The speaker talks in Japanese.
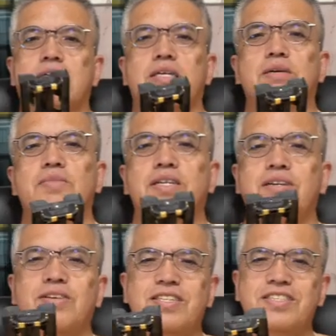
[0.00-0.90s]
今ね
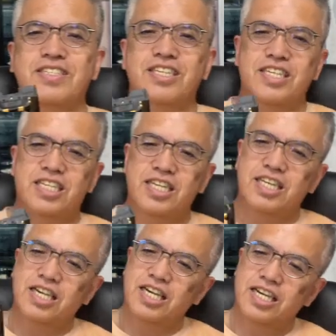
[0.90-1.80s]
私
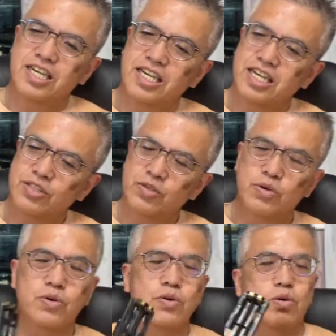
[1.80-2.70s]

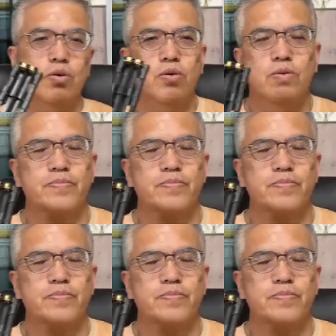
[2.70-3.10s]
充